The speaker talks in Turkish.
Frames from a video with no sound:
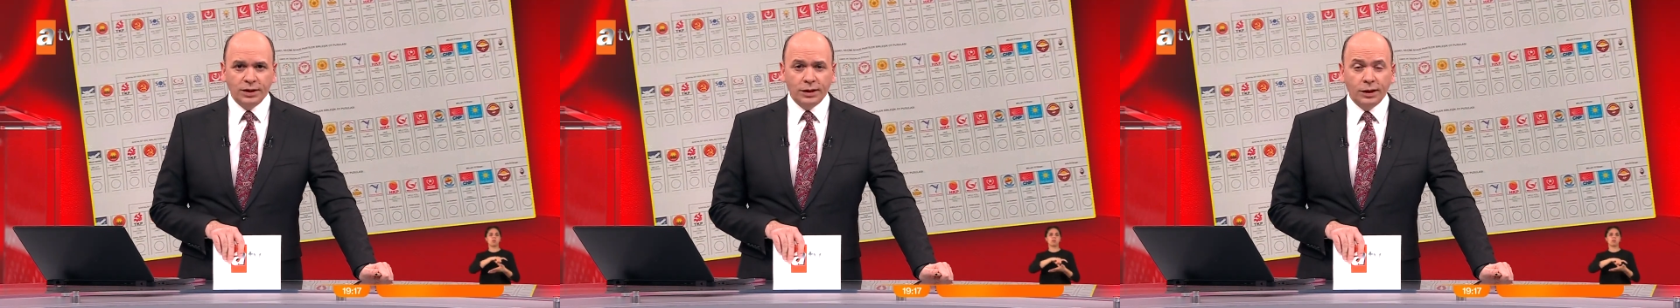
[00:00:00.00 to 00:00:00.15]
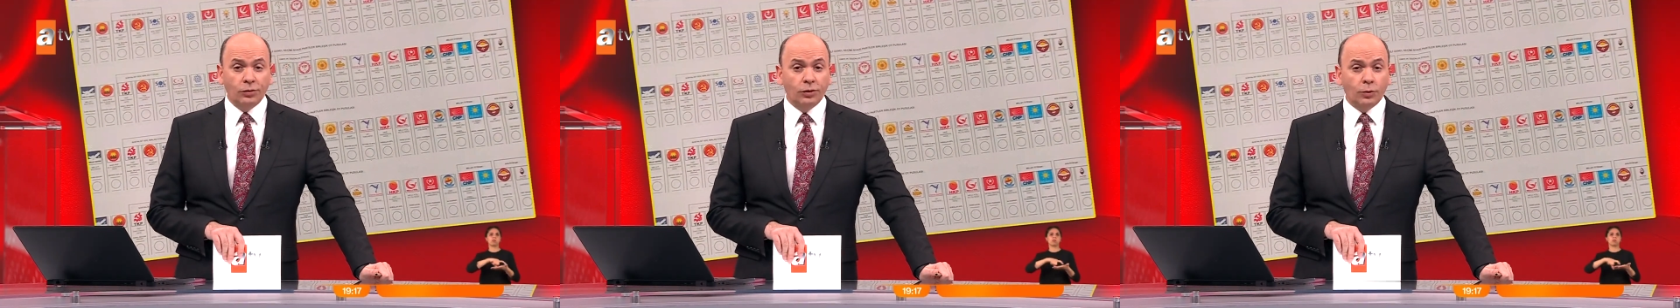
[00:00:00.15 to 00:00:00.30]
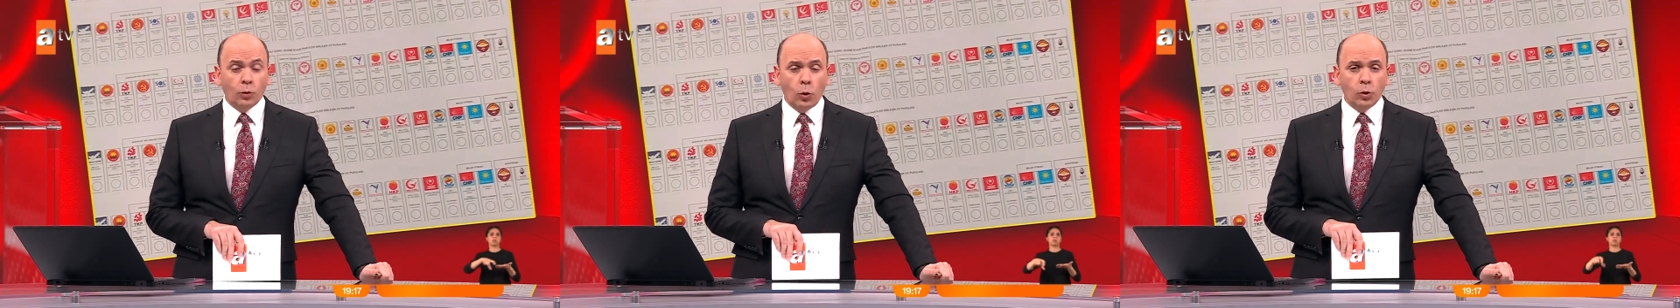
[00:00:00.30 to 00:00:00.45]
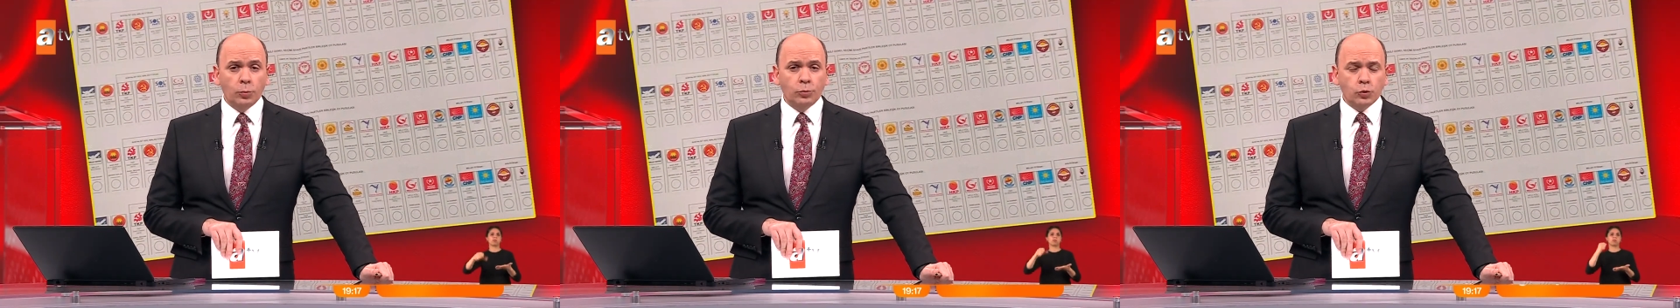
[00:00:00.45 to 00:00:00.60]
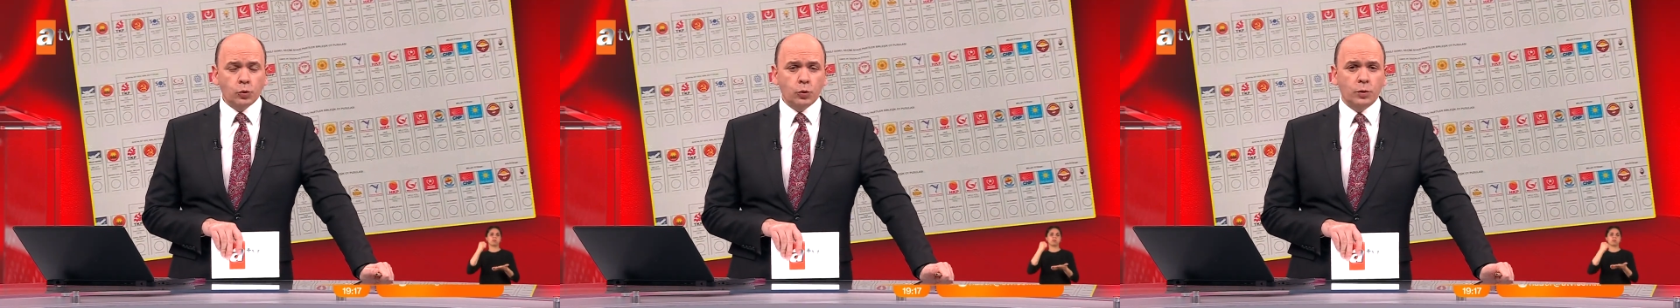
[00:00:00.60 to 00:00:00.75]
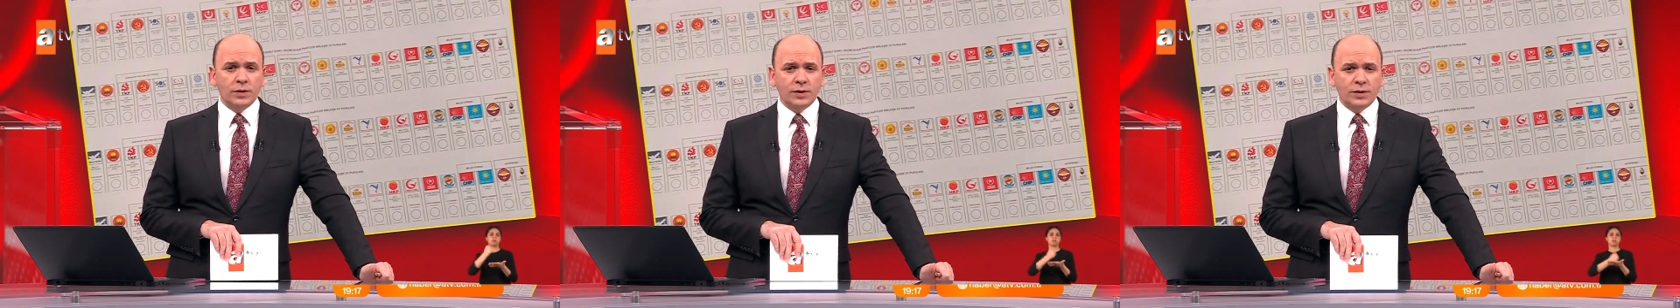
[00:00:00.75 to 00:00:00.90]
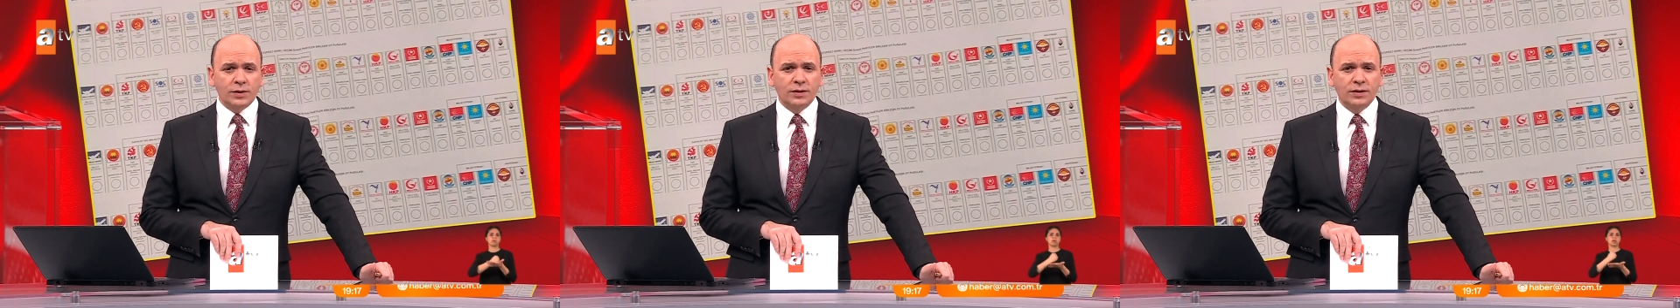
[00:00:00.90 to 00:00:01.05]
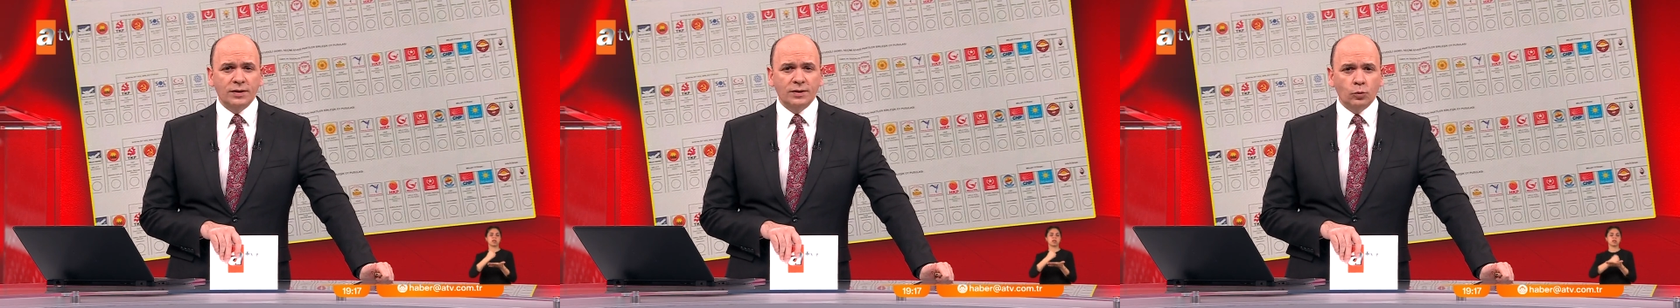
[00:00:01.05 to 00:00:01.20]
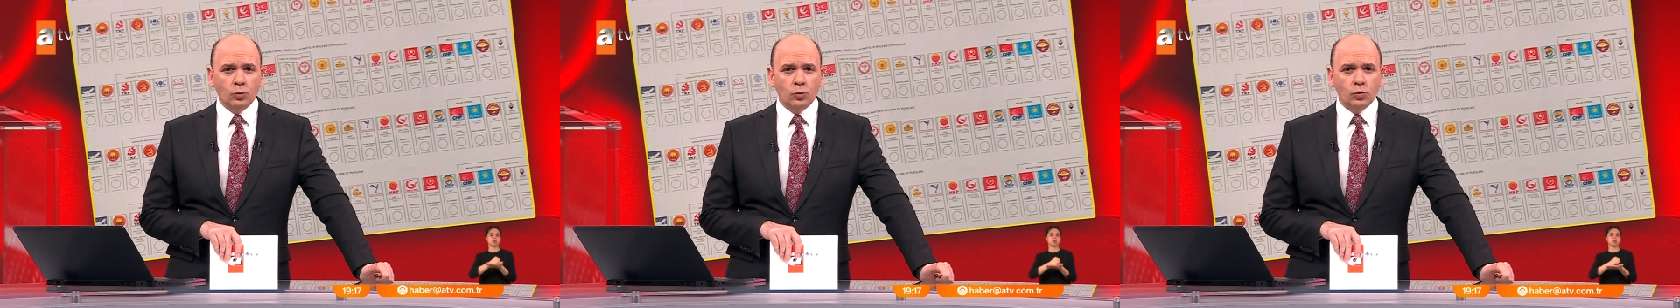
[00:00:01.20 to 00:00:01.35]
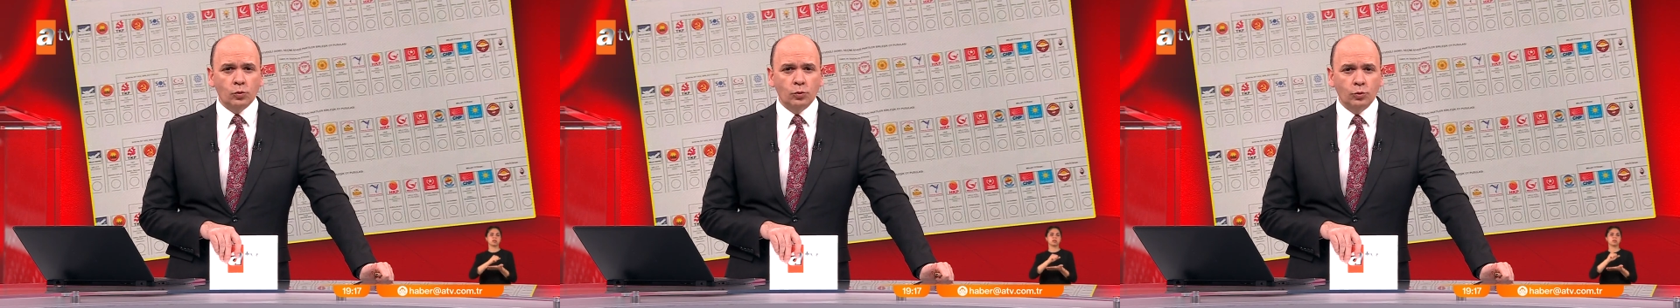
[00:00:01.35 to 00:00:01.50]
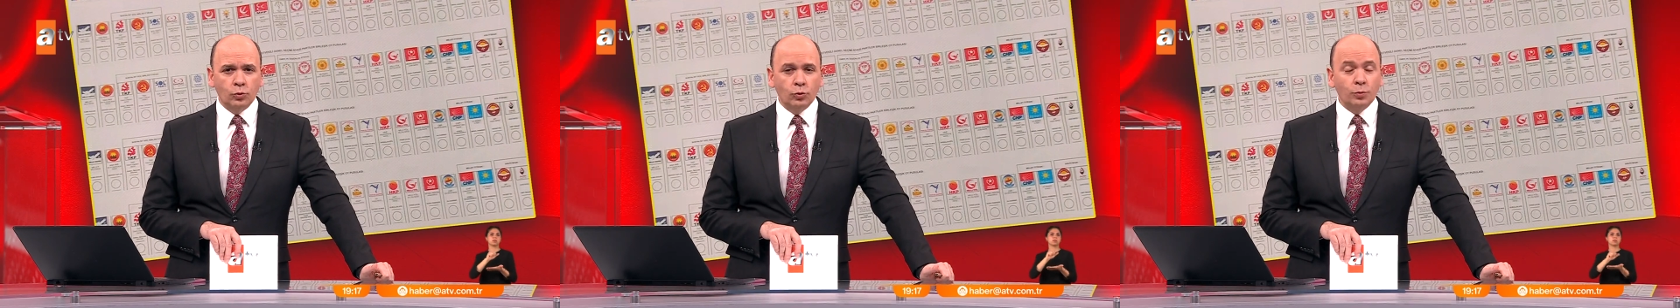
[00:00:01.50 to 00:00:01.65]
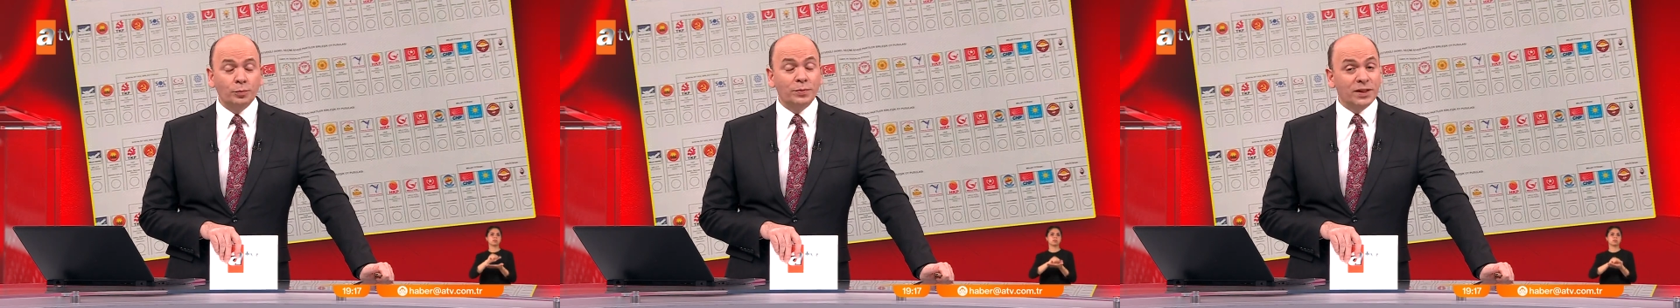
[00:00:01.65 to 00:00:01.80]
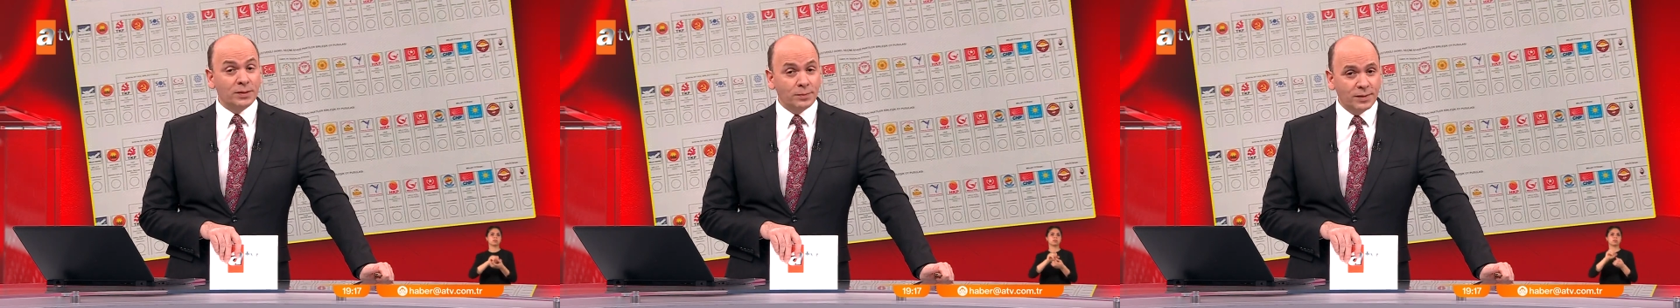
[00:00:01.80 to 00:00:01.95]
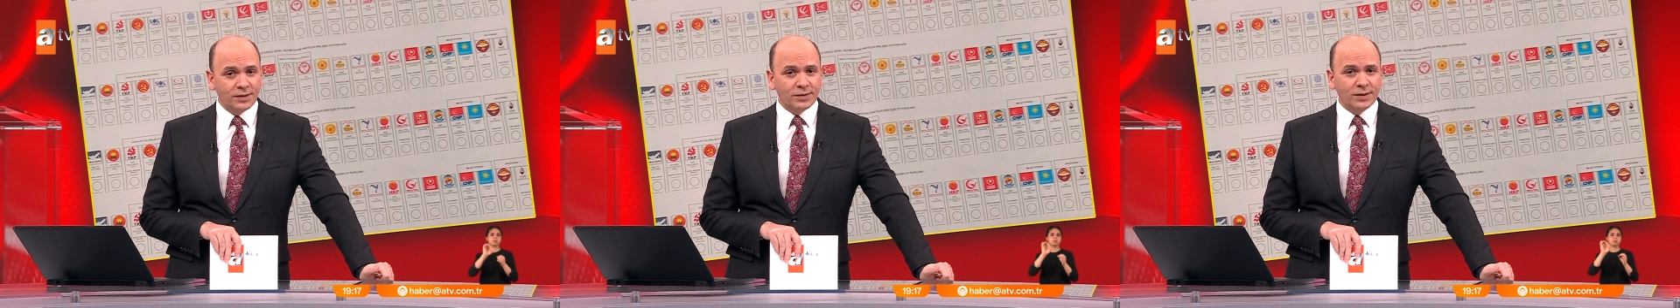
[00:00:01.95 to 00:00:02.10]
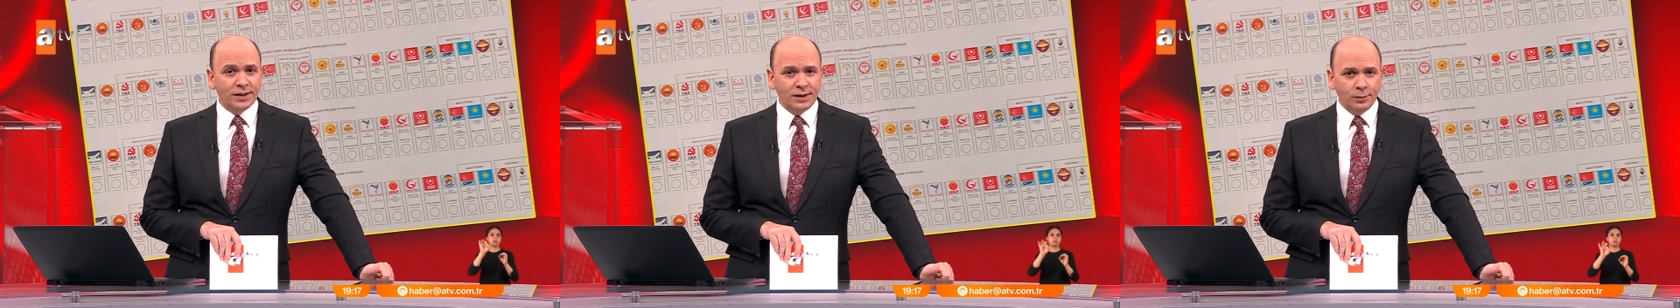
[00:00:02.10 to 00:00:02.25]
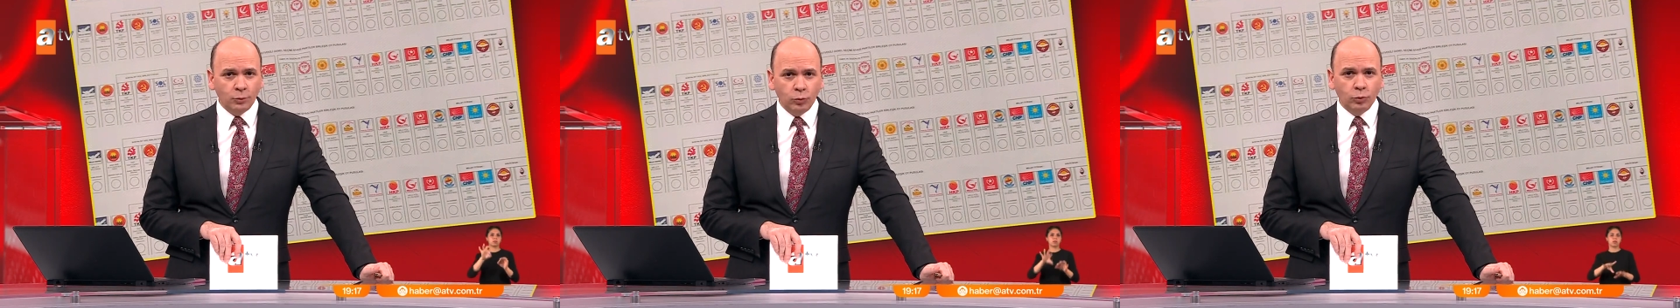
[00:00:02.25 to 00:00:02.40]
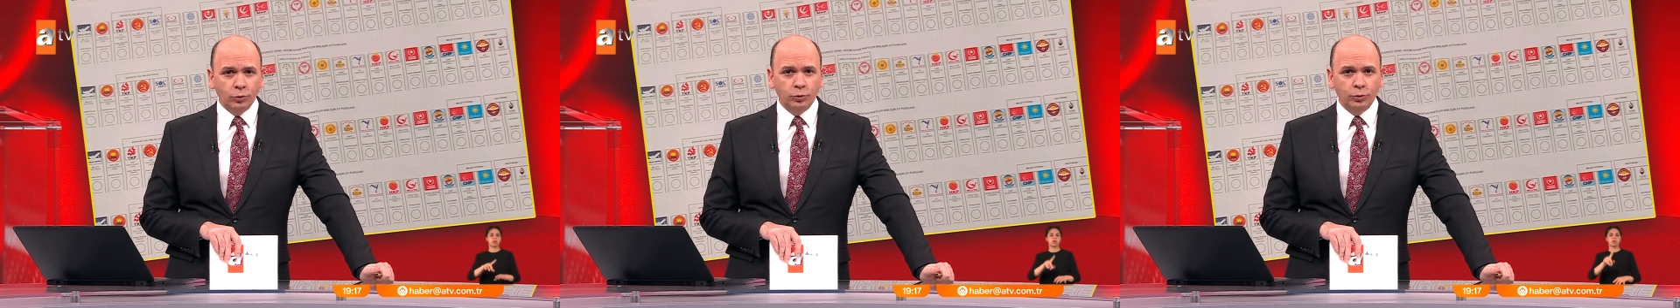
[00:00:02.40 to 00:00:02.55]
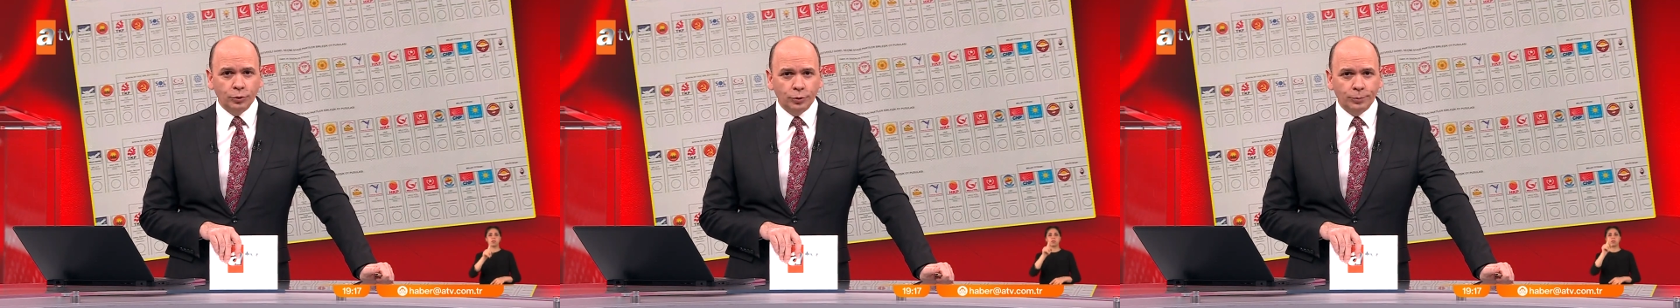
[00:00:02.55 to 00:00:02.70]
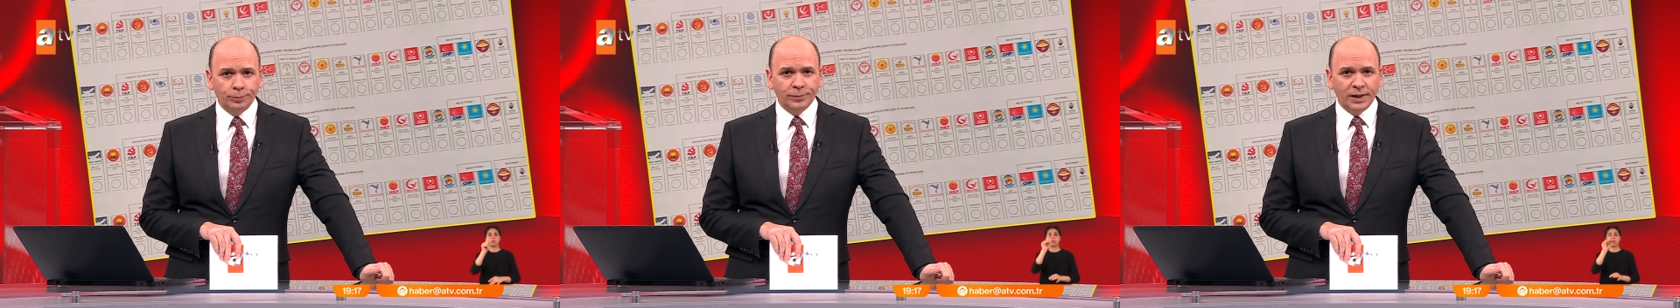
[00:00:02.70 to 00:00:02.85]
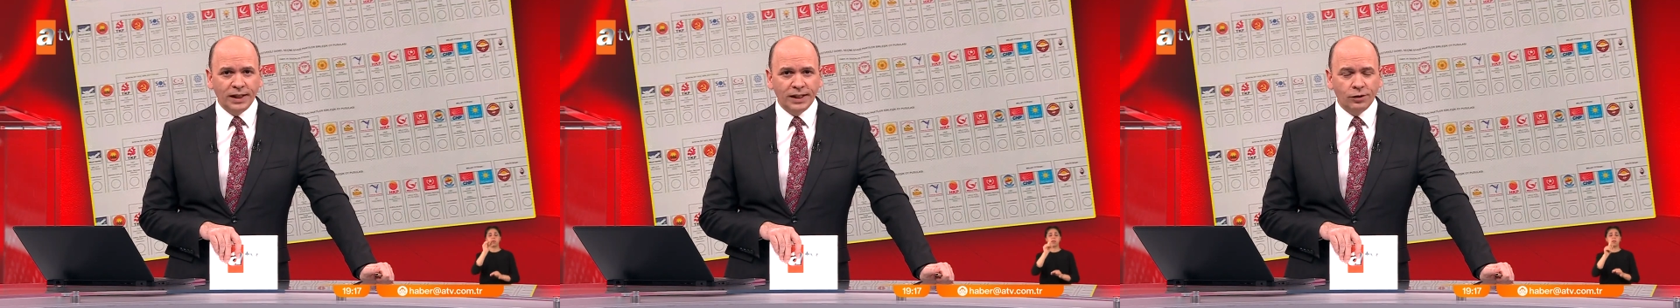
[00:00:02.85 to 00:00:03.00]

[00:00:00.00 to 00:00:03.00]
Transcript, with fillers: Birleşik oy pusulasının uzunluğu 1 metreyi buldu.